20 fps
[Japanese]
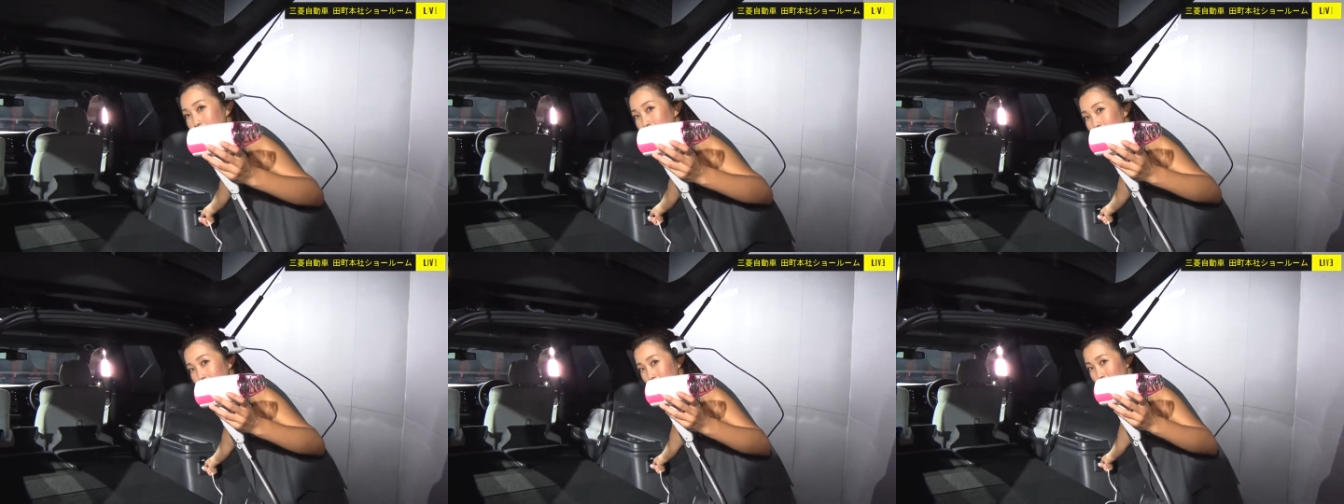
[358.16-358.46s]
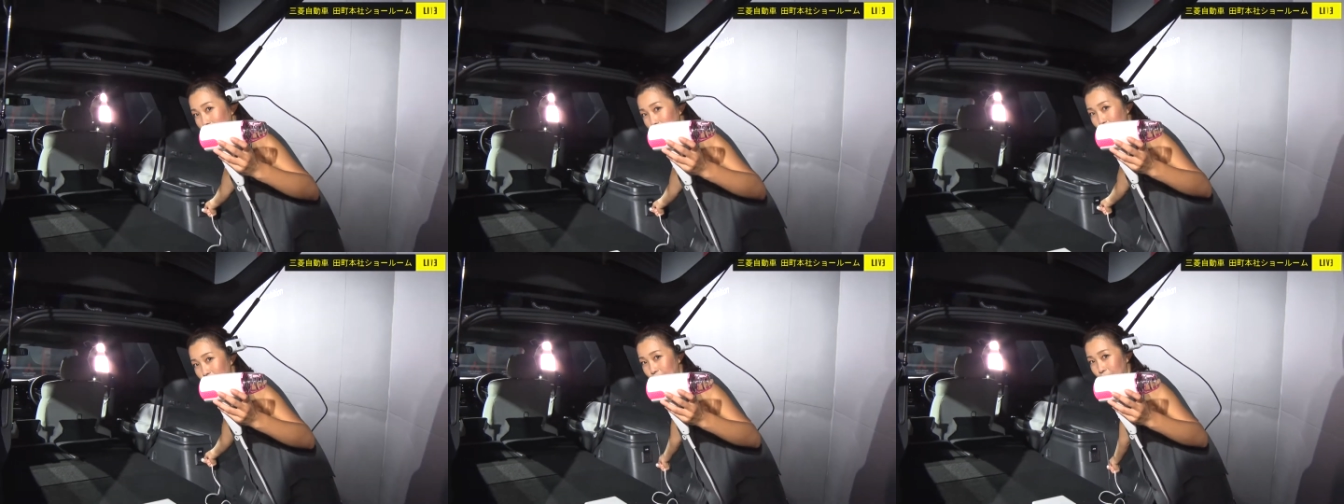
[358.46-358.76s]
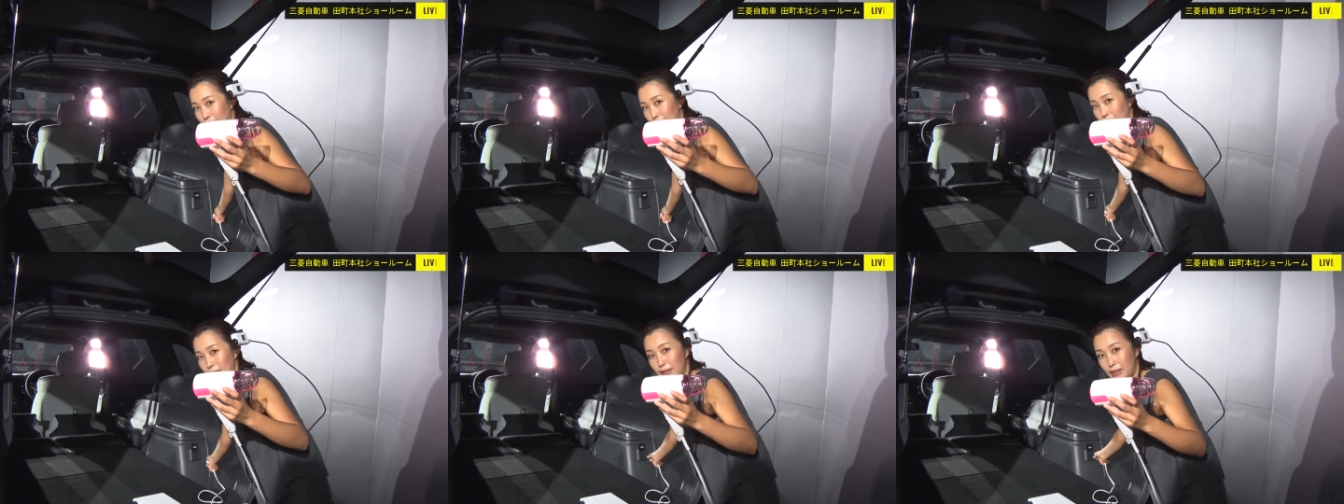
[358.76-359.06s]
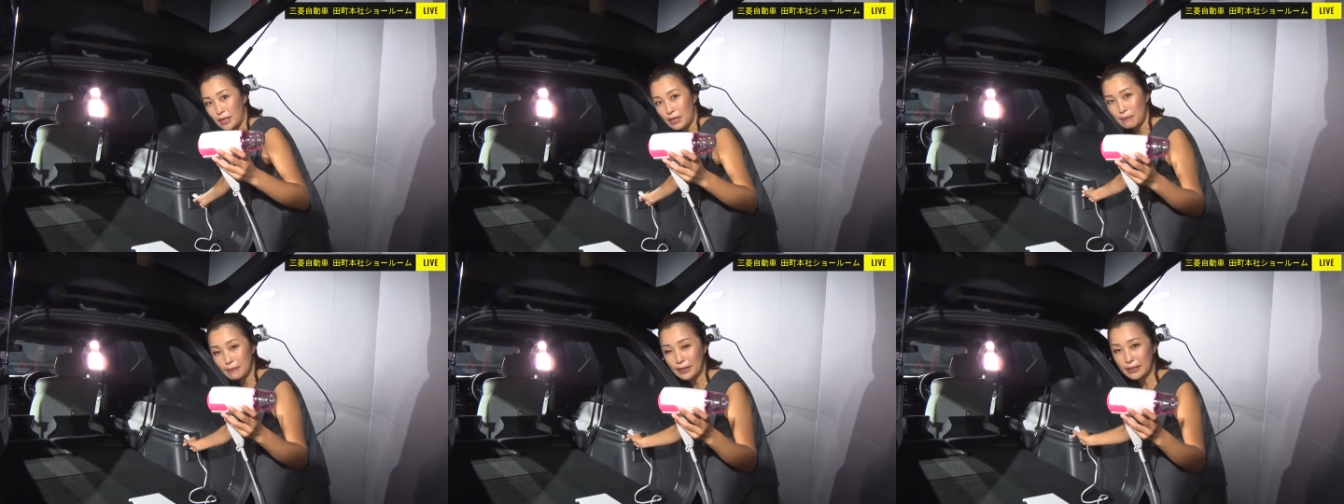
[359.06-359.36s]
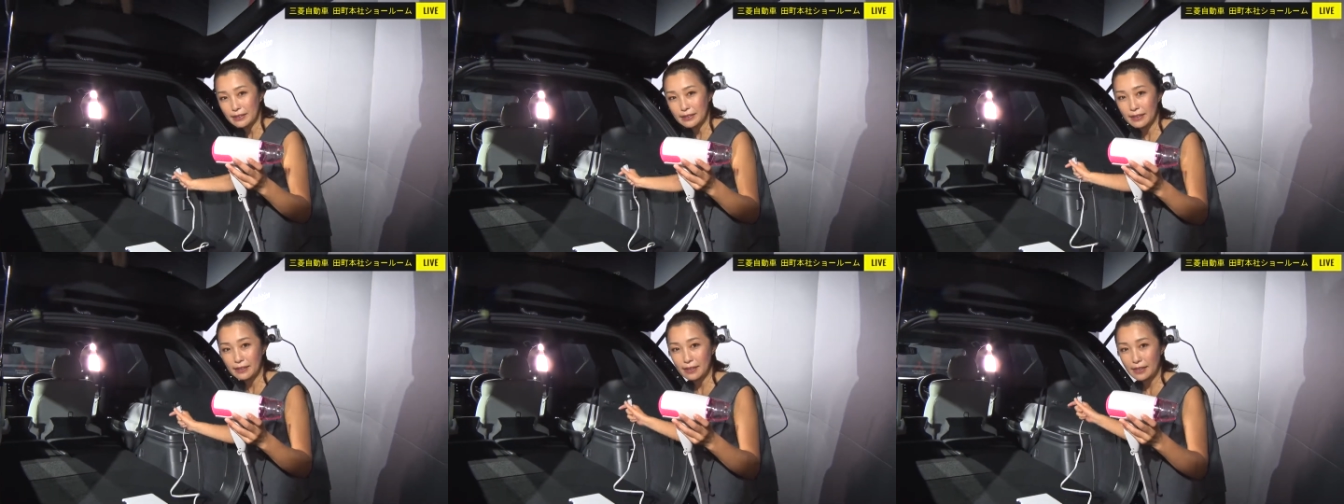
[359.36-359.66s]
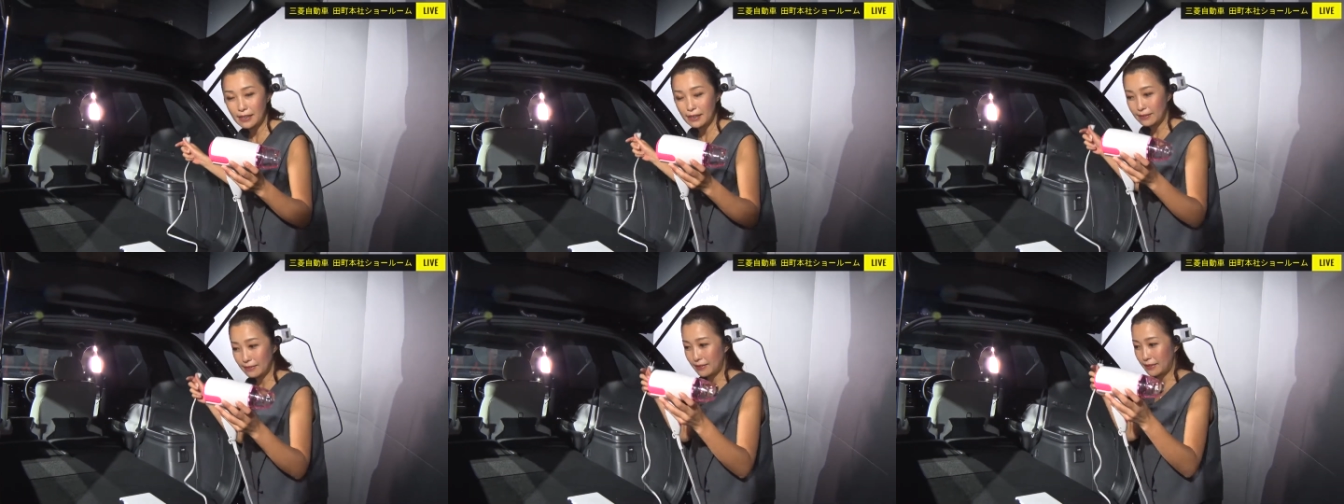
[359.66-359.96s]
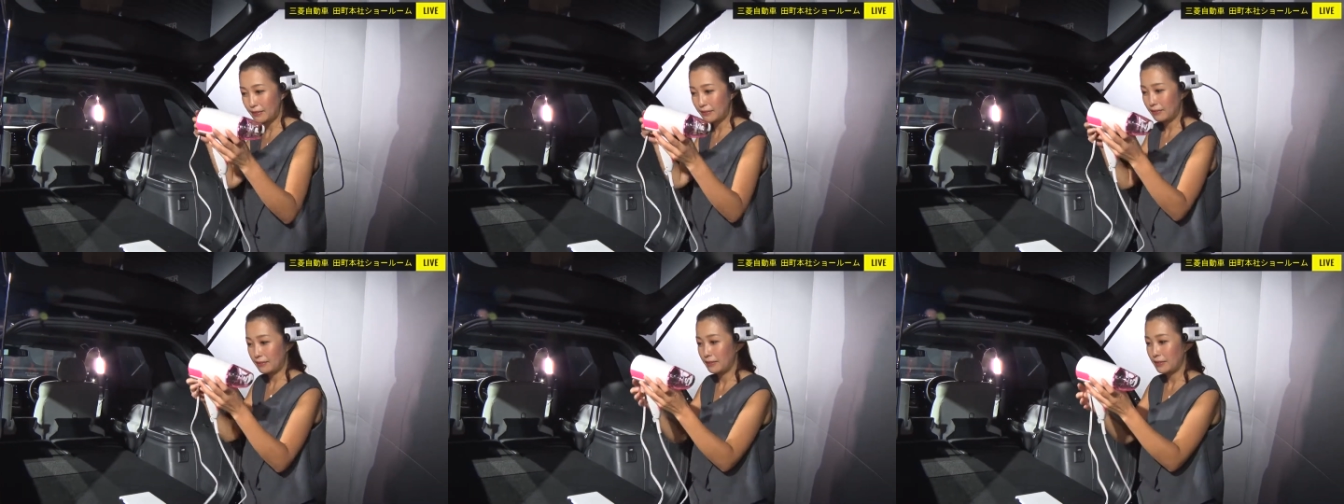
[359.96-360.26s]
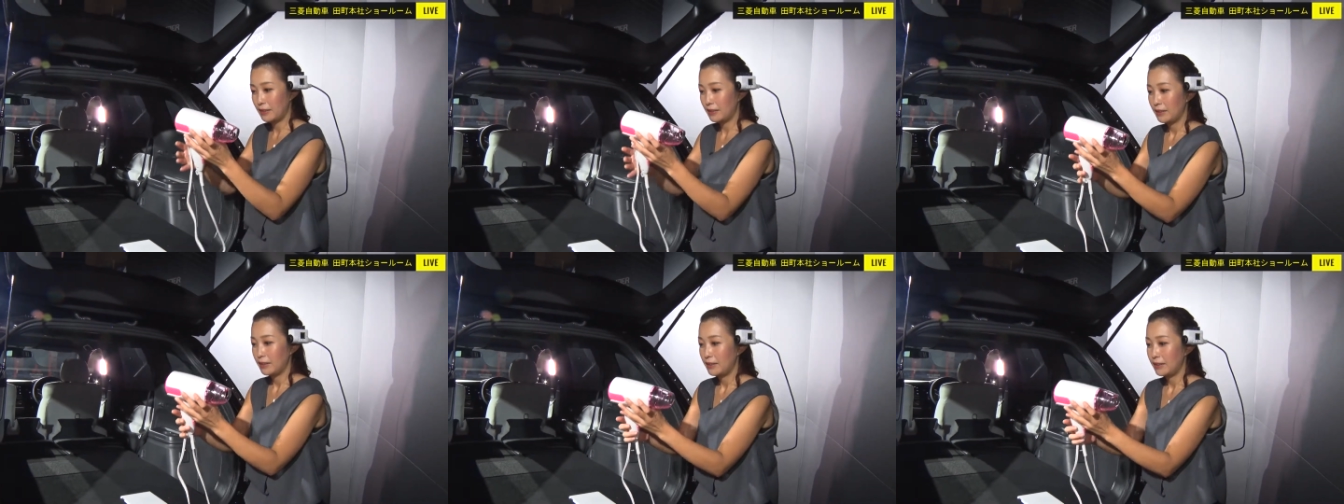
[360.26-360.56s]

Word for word: んなの使えますかねっていうのを